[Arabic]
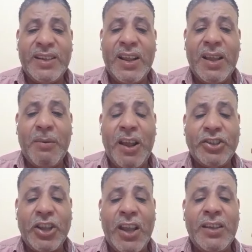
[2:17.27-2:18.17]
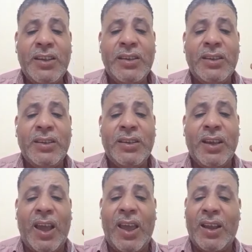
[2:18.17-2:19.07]
اللي هي ملهاش
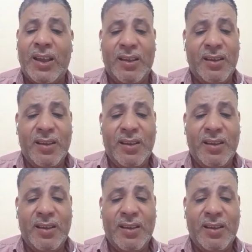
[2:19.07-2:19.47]
اي حاجه